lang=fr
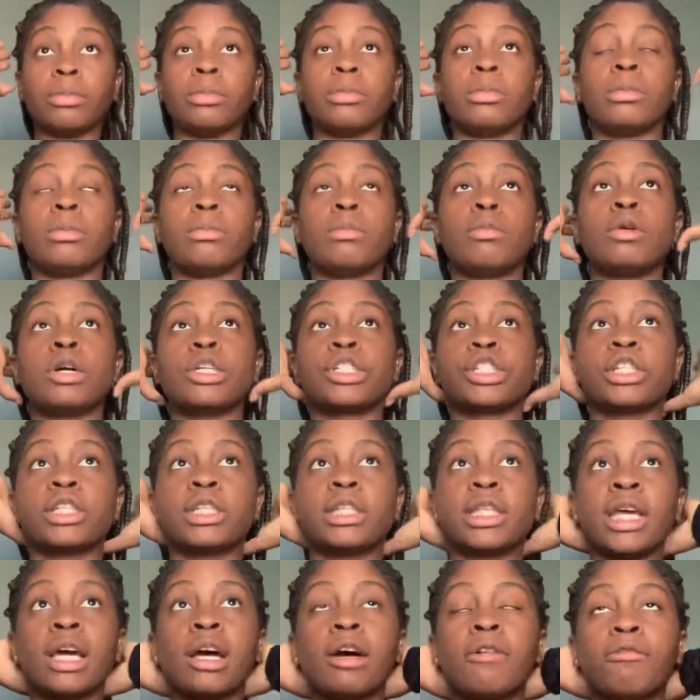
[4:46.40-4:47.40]
moi, j'étais
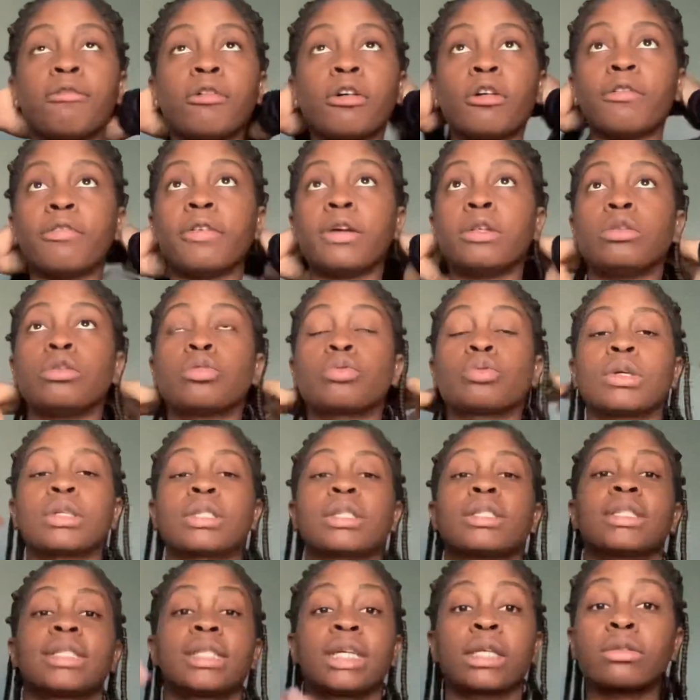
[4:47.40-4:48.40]
un forfait de
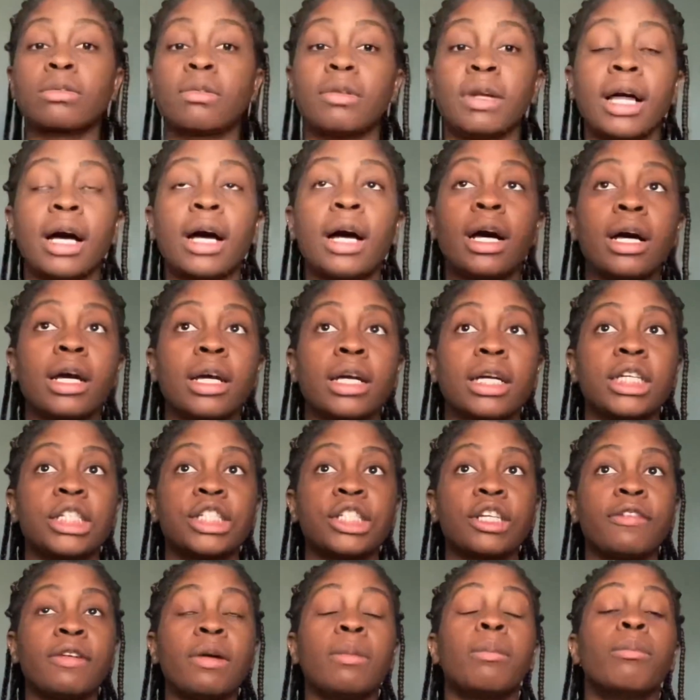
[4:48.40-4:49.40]
65 dollars et
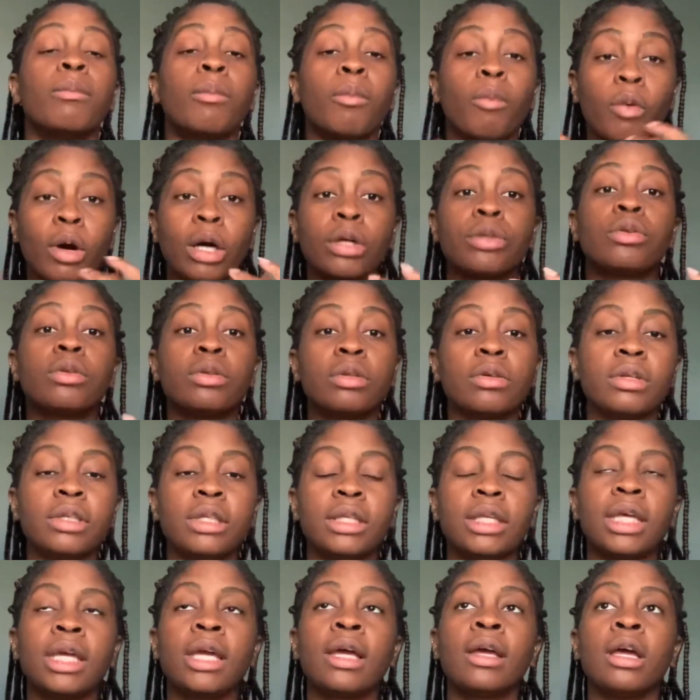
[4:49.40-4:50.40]
j'avais moins de
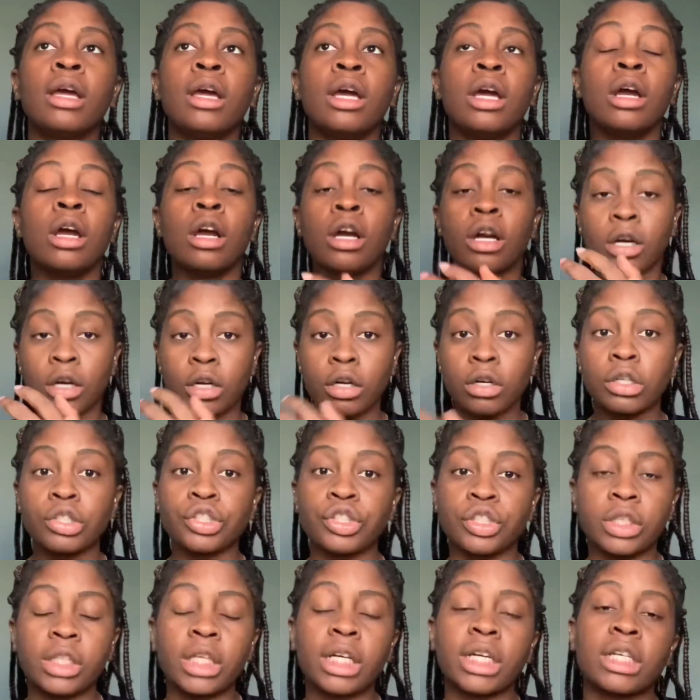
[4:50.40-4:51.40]
données quand
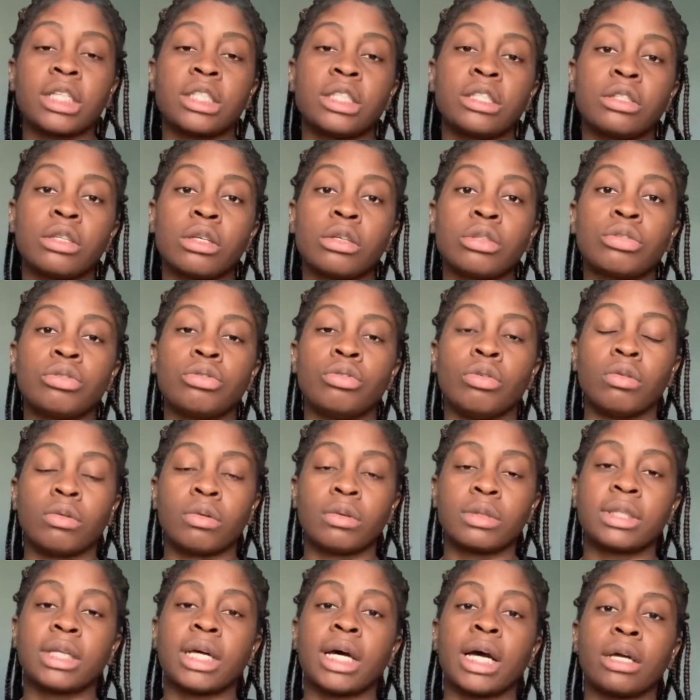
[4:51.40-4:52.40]
j'étais résidente de
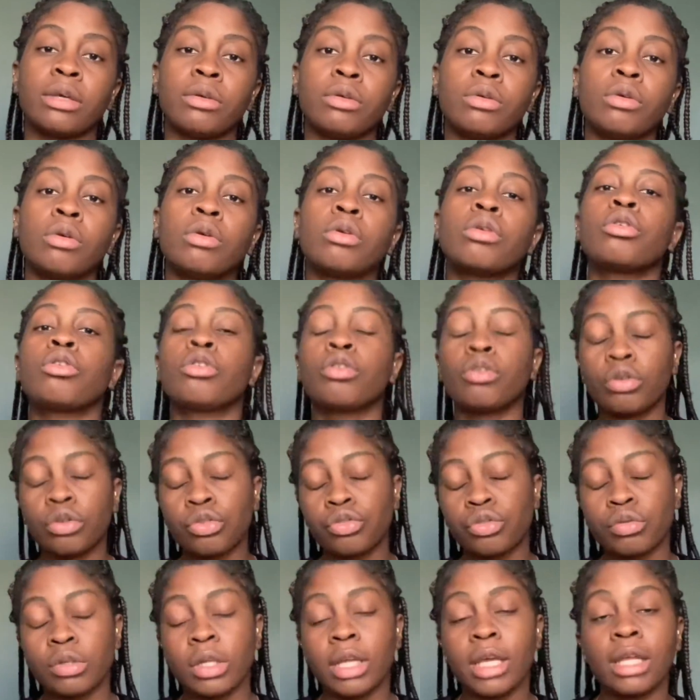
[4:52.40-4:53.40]
l'Ontario que je
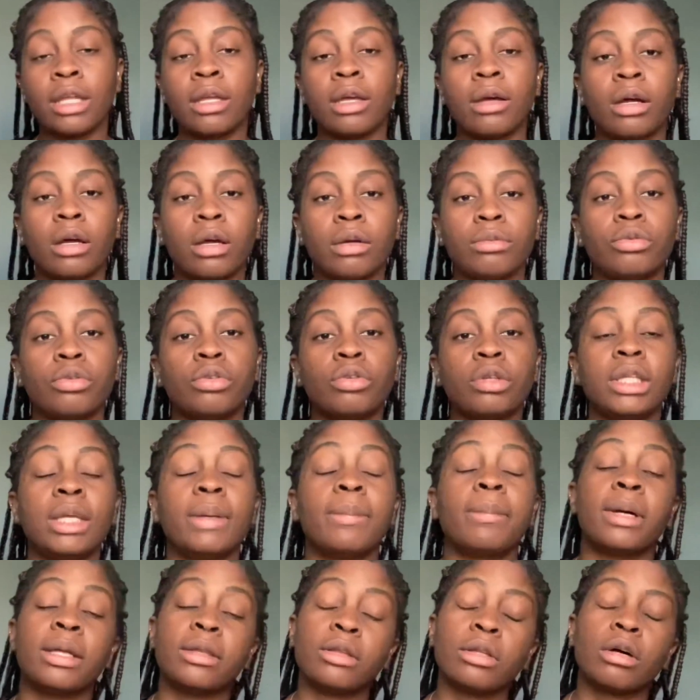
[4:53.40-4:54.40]
n'ai de données
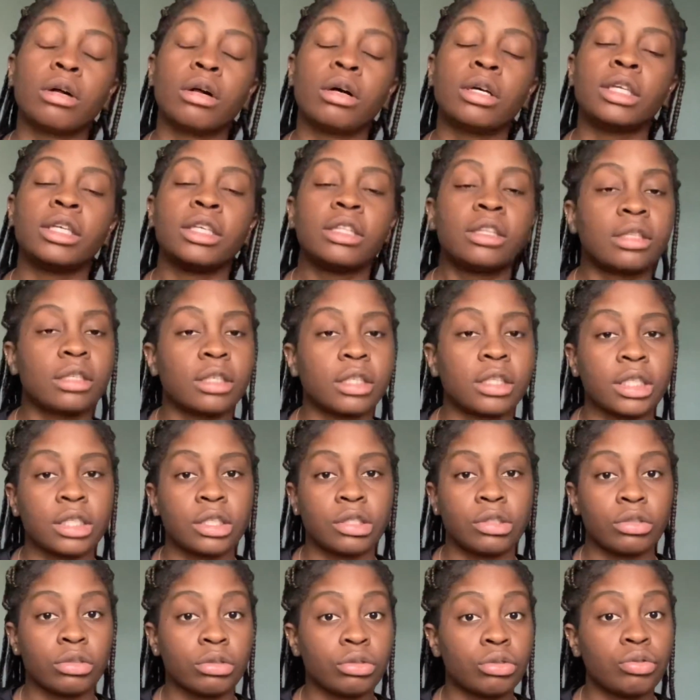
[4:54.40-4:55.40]
maintenant étant
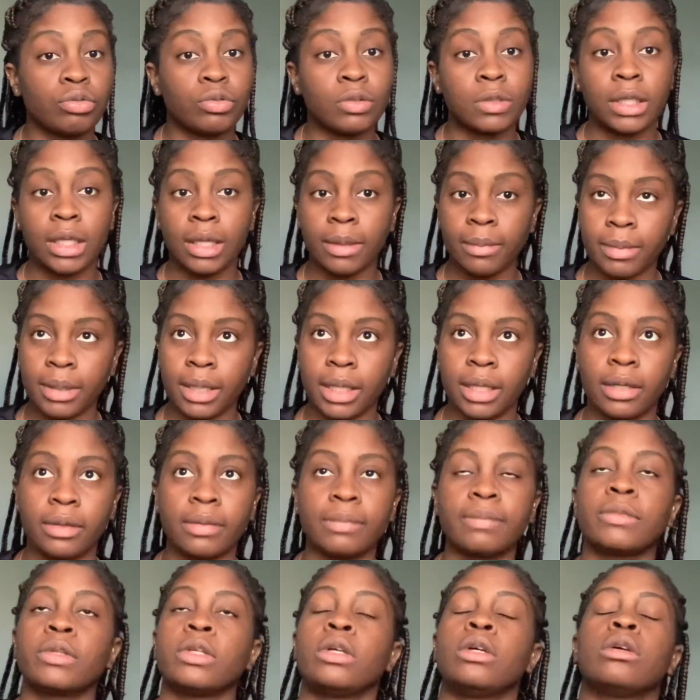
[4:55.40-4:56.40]
résidente du Québec.
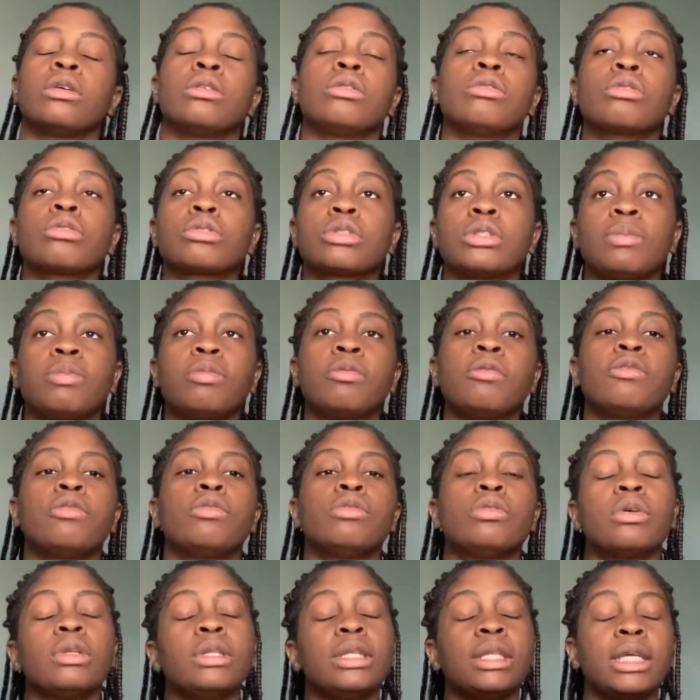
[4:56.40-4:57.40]
Donc, pour vous
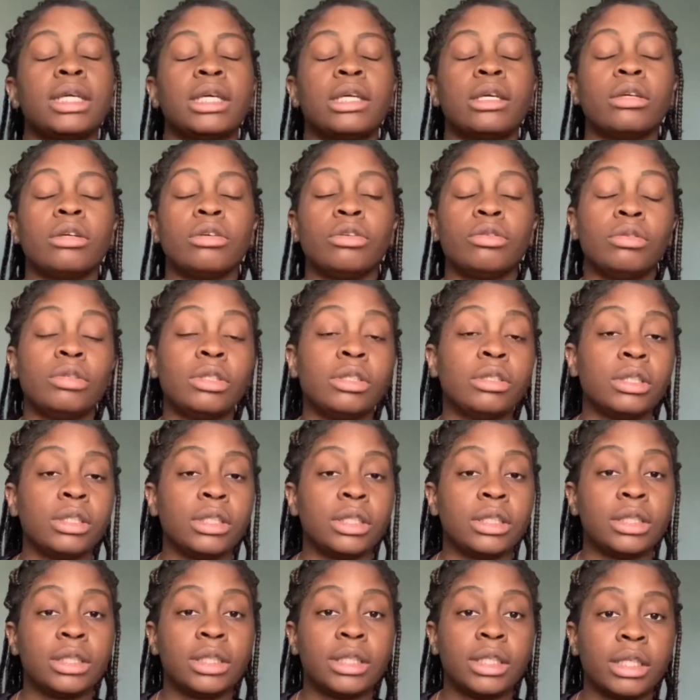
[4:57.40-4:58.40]
donner une
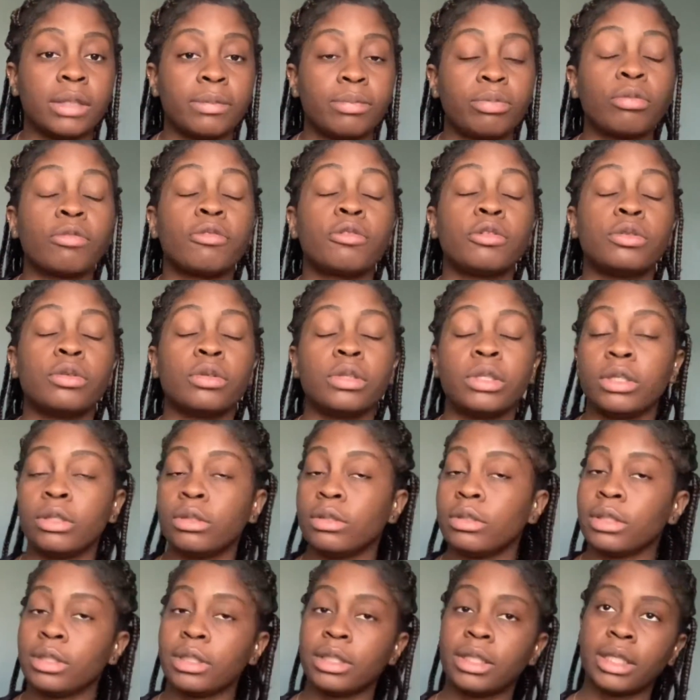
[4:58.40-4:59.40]
idée, pour vous donner une
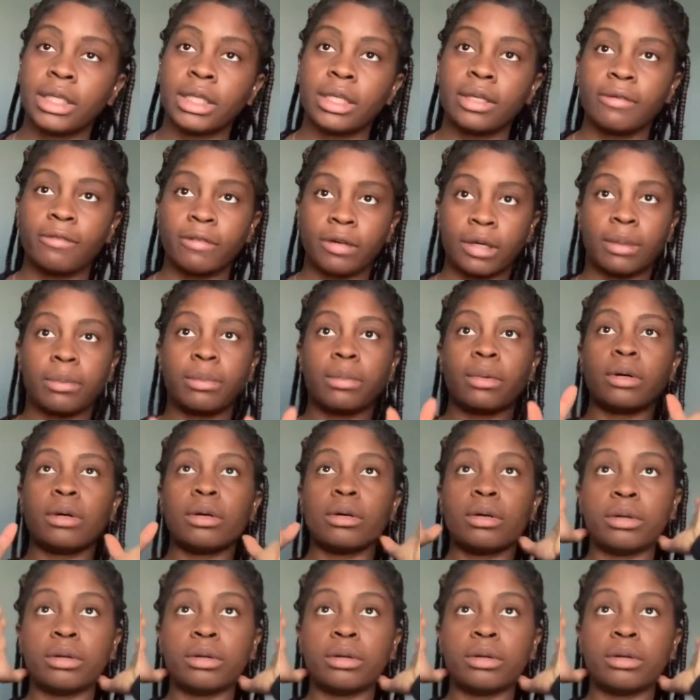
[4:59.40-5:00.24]
idée vraiment